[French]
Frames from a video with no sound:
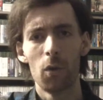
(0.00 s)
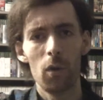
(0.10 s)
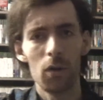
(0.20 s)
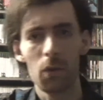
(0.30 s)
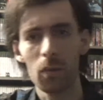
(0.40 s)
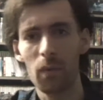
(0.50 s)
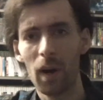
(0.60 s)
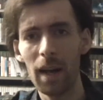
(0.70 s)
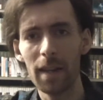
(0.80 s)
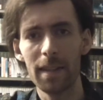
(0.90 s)
Donc,
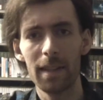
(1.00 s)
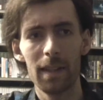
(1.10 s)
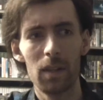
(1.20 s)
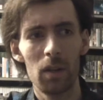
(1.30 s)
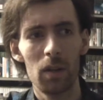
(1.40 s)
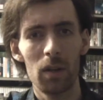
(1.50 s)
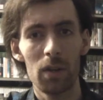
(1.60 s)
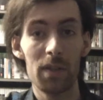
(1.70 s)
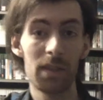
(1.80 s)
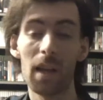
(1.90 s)
voilà, c'est
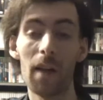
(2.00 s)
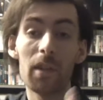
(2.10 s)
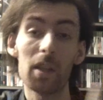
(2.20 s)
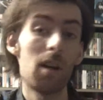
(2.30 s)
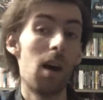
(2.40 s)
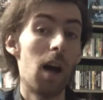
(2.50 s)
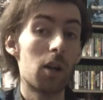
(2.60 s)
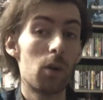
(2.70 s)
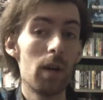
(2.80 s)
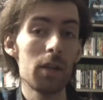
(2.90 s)
avec un,
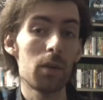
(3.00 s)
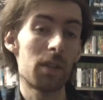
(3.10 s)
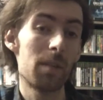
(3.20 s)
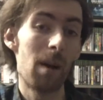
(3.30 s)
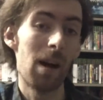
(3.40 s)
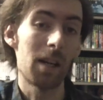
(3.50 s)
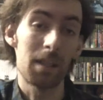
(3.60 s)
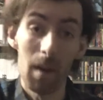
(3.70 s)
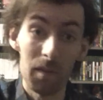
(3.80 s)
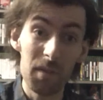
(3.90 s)
collègue qui
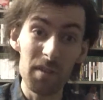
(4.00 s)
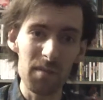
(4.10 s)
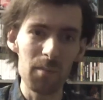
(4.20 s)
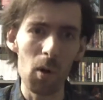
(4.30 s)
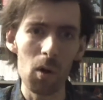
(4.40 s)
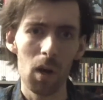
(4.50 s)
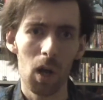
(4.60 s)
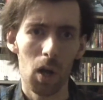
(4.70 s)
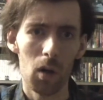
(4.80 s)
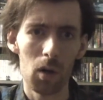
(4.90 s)
m'a vivement
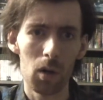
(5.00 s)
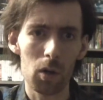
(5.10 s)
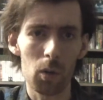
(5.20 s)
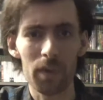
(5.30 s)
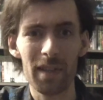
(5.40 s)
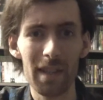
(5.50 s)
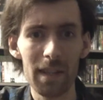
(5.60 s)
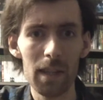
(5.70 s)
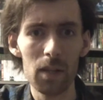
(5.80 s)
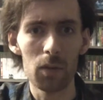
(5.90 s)
euh,
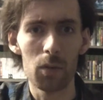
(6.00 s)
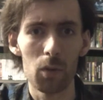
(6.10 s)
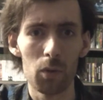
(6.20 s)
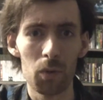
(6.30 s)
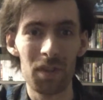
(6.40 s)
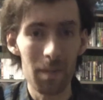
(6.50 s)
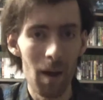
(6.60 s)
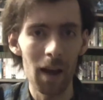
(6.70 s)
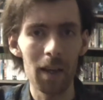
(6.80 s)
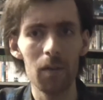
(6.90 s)
conseillé de,
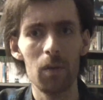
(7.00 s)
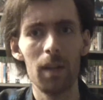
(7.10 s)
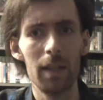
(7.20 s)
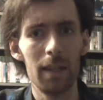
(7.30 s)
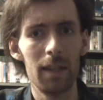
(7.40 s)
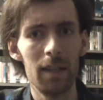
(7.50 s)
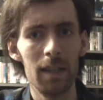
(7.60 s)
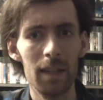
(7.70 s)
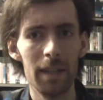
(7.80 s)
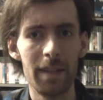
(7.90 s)
démarrer euh,
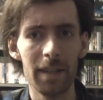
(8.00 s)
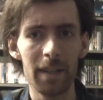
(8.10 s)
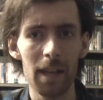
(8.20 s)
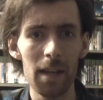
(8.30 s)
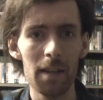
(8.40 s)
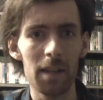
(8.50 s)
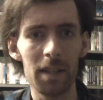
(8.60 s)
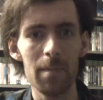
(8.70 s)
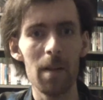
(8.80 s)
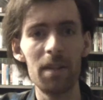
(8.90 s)
les, Tekken
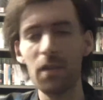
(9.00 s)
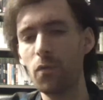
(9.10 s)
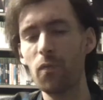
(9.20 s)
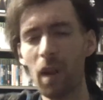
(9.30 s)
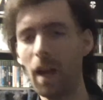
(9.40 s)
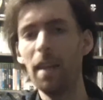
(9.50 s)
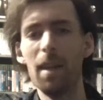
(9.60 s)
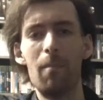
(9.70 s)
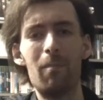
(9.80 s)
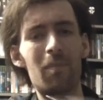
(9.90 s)
et qui m'a dit tu verras
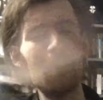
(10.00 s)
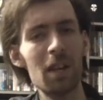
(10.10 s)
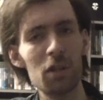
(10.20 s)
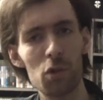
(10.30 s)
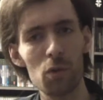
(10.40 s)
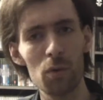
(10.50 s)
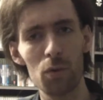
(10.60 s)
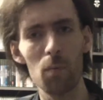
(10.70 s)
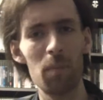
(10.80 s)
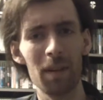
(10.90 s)
il y a plein de
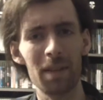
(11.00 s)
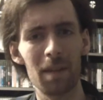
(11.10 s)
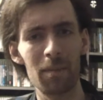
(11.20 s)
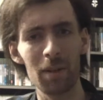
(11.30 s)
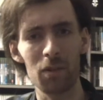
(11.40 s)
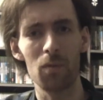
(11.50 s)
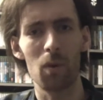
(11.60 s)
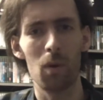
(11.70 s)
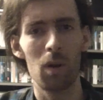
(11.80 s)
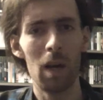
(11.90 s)
jeux super sympas
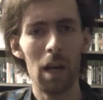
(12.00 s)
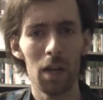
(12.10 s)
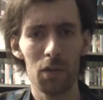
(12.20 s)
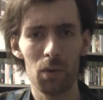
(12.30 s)
sur, euh,